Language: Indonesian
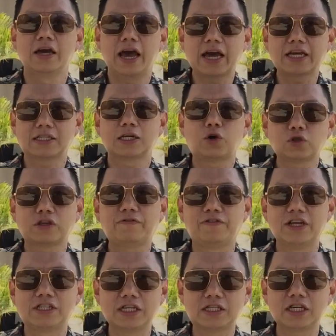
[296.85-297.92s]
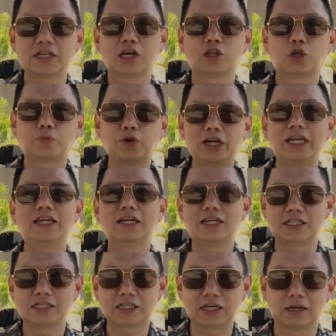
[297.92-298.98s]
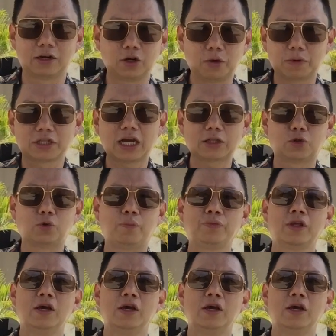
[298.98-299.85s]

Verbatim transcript: executive decision ataupun leader decision. Nomor satu.